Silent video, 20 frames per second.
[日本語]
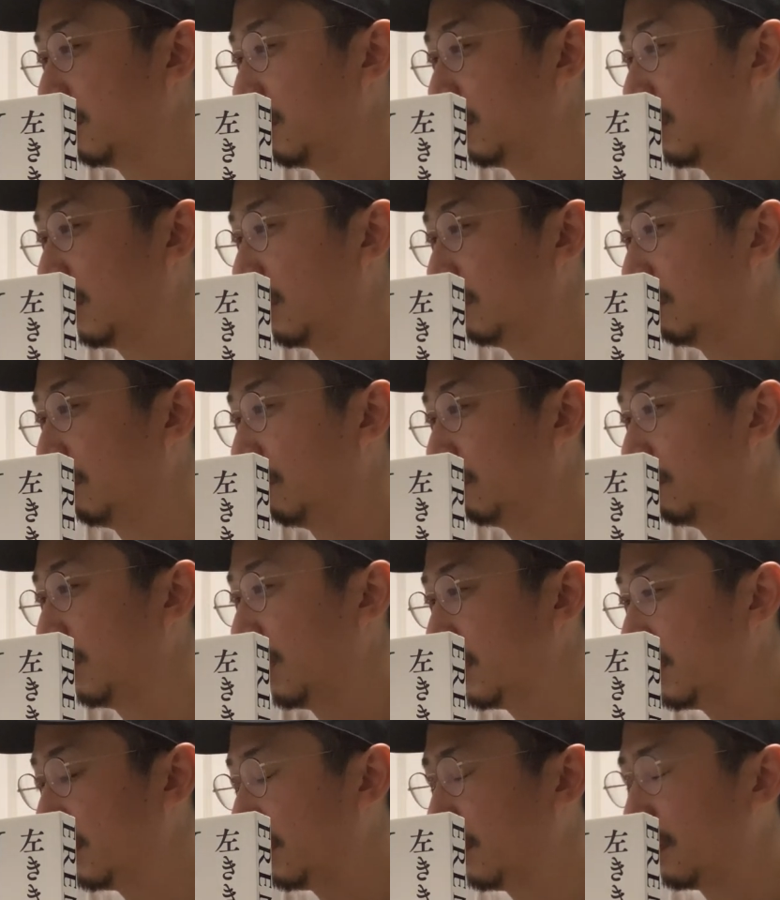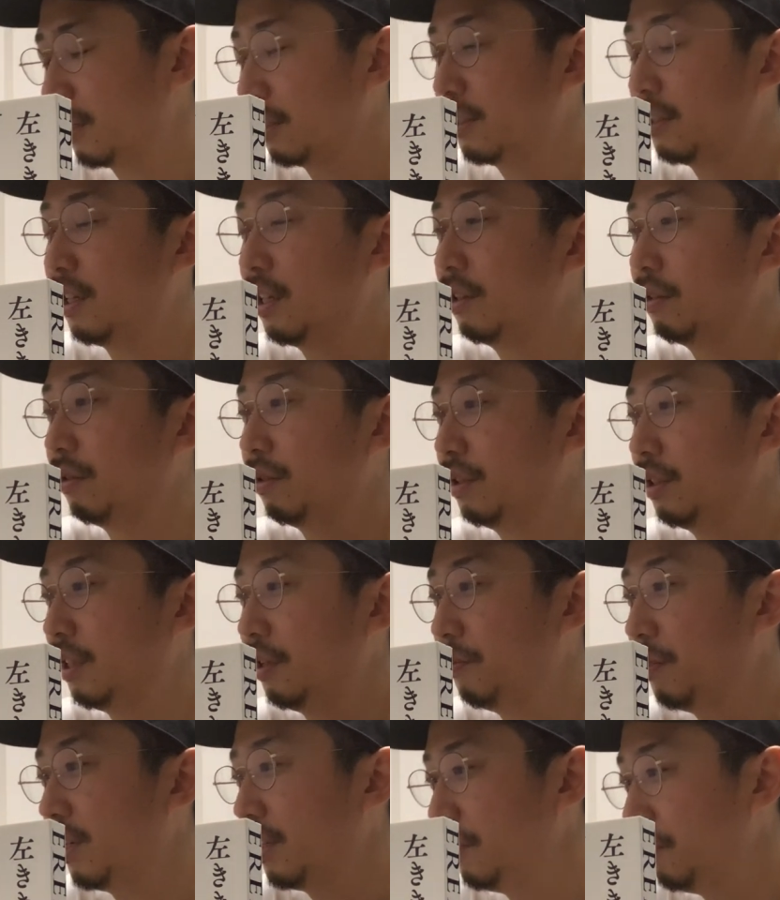あの、なしからスタートして、
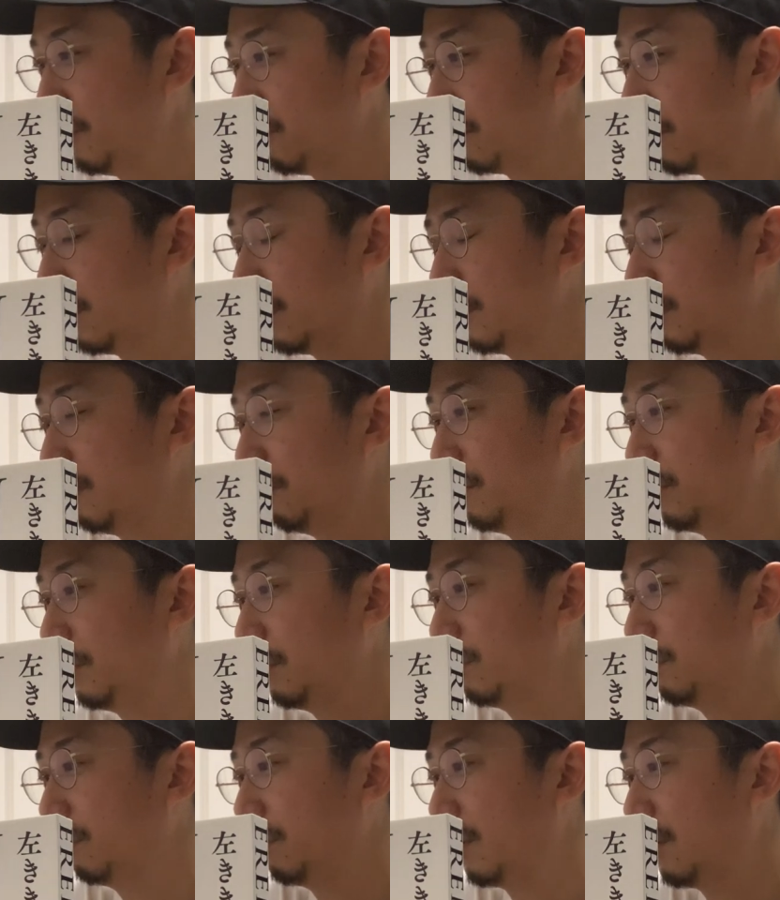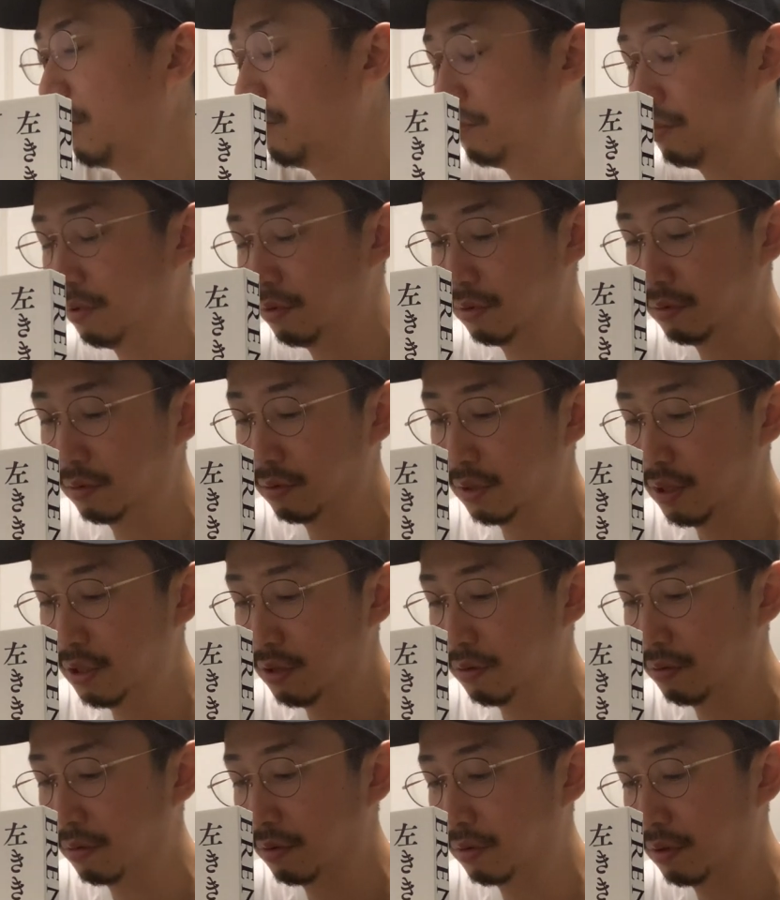まあ今おかげさまでその半分以
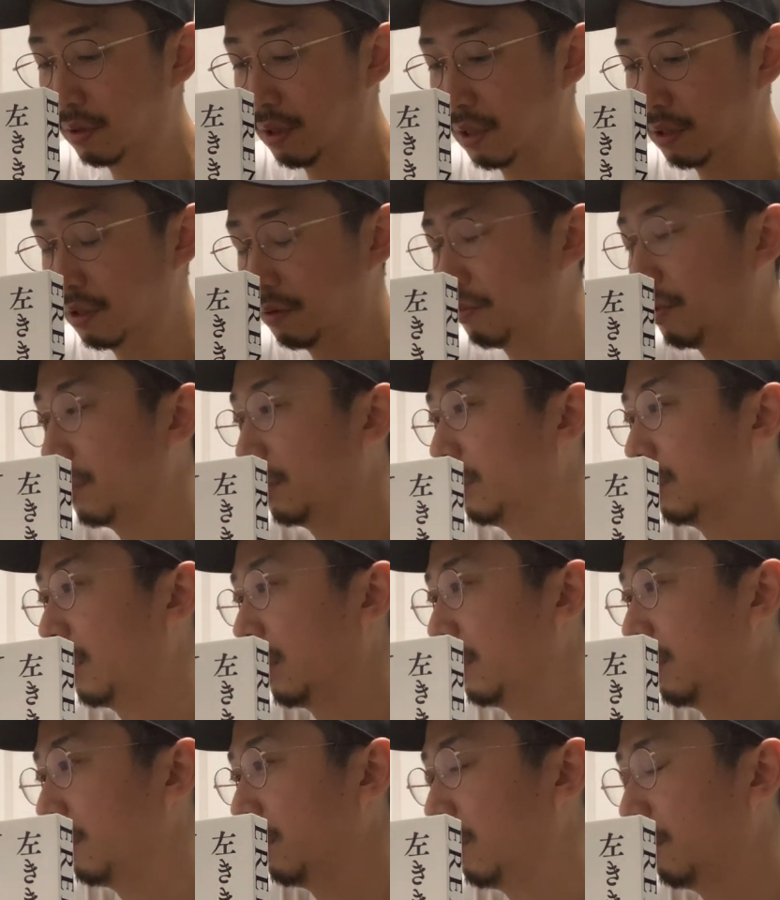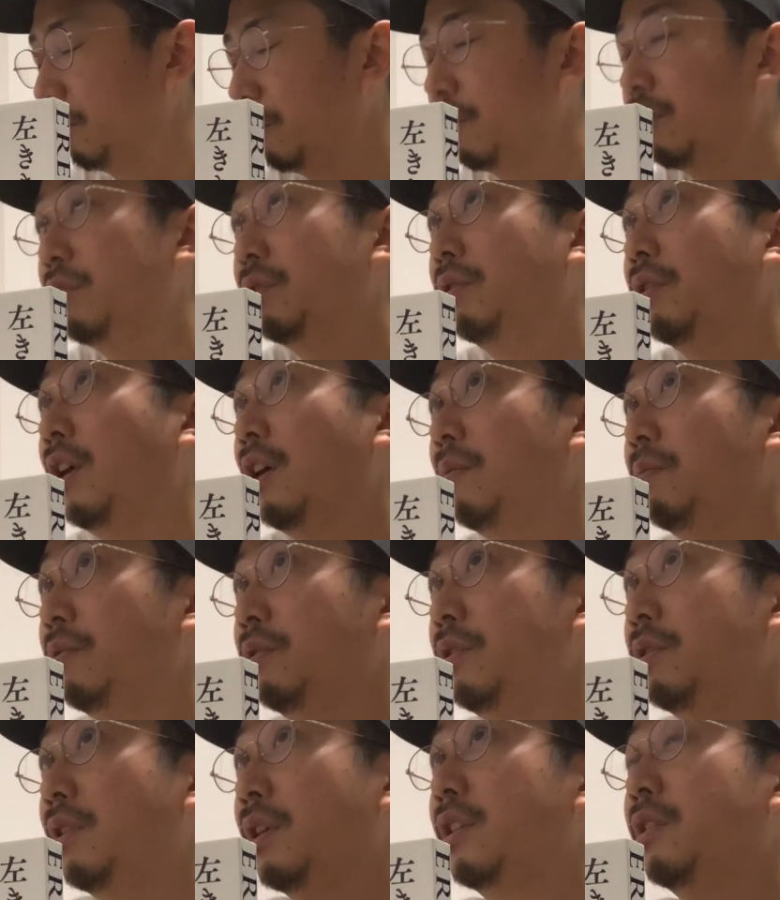上集まった、あの目標の半
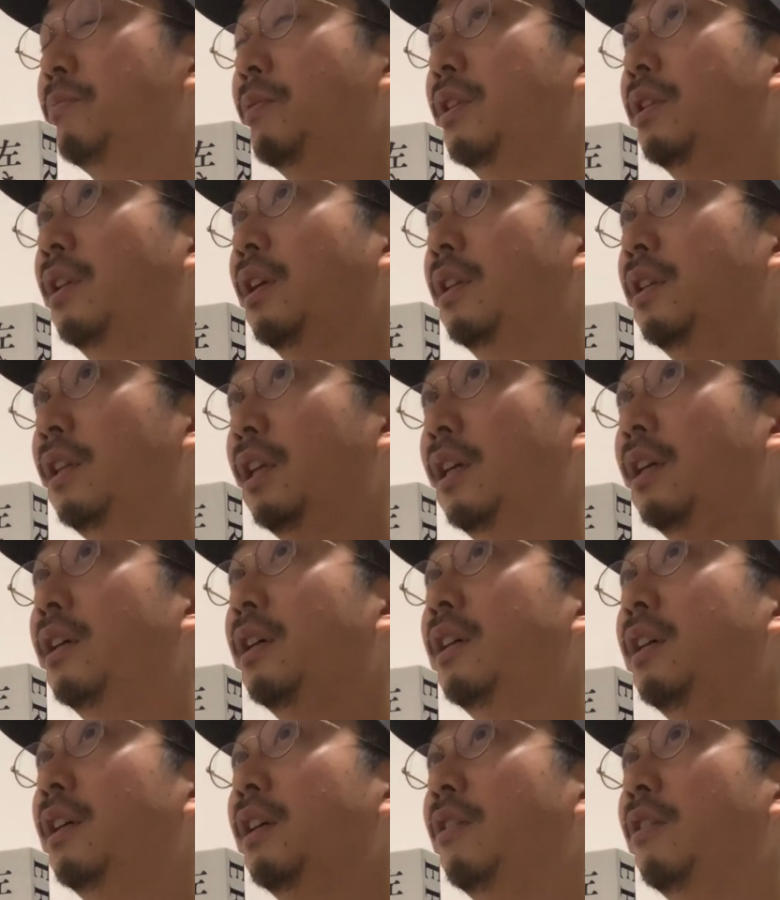分以上集まったんで、